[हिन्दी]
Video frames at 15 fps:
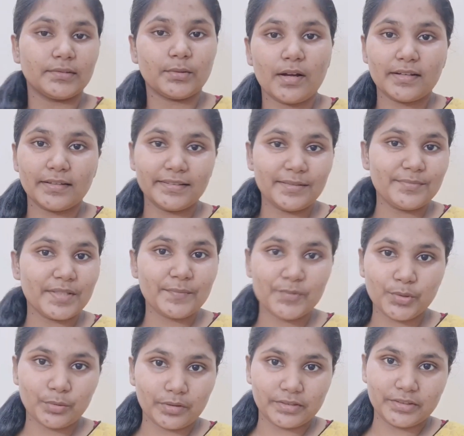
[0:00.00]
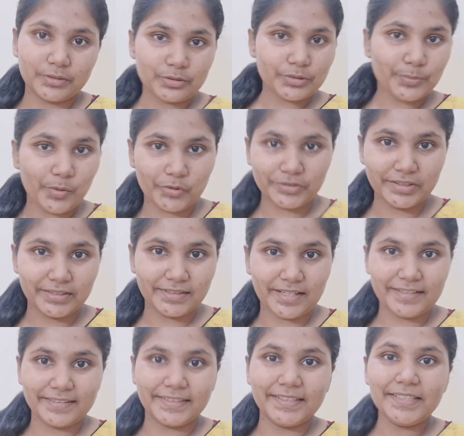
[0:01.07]
को आकर हम सब सो गए थे क्योंकि बहुत नींद आ
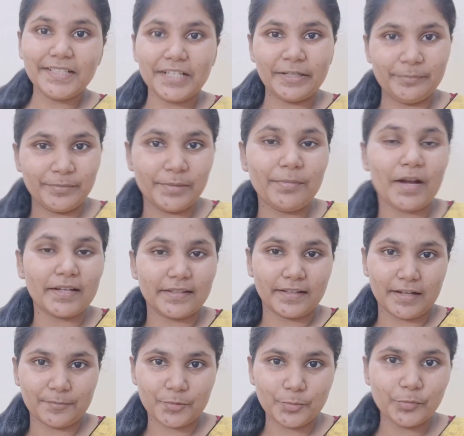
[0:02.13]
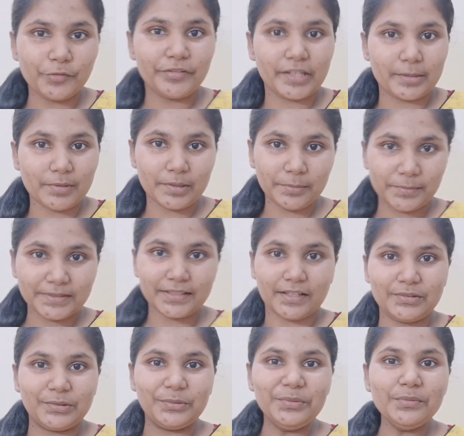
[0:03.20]
रही थी अब मैं बाकी का आपको मूवी के बारे में
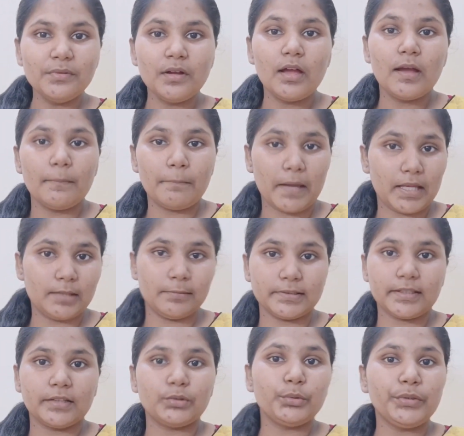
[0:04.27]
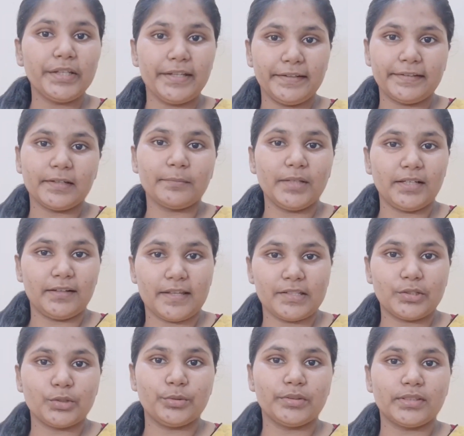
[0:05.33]
बताती हूँ पहले बता दूँ थिएटर में लड़ाई
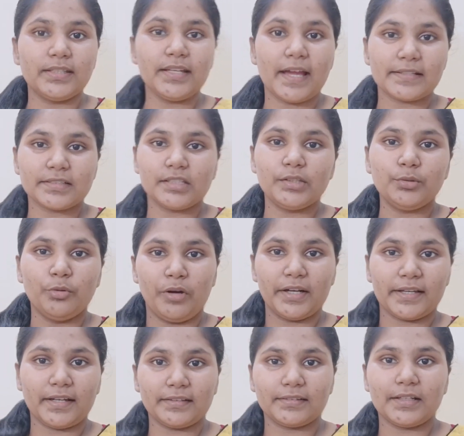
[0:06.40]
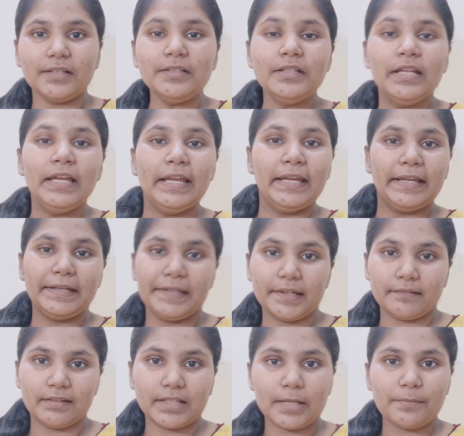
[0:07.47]
की हुई थी एक्चुअली हुआ क्या था
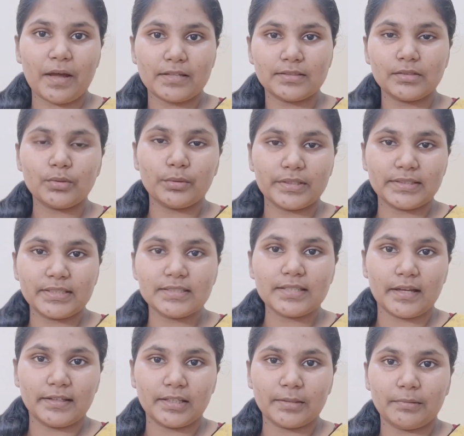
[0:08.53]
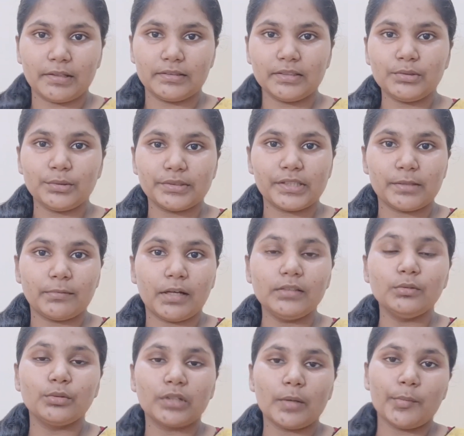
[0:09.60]
इंटरवल के बाद से थोड़े सीन जाने के बाद ना थोड़ी देर बाद
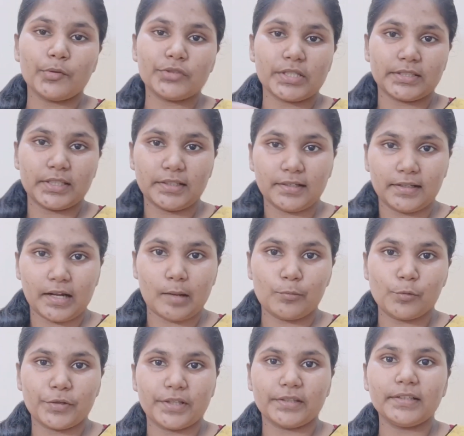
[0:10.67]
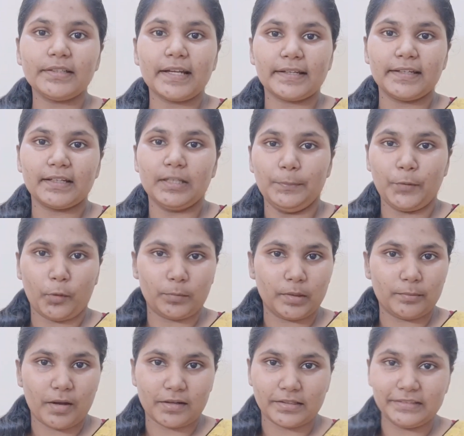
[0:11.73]
उनका प्रोजेक्टर ख़राब हो गया था टेक्निकल
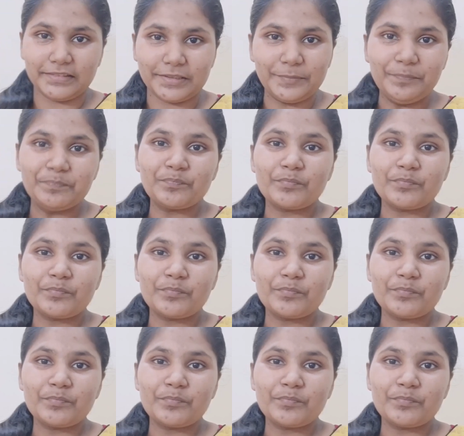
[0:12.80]
प्रॉब्लम आ गई थी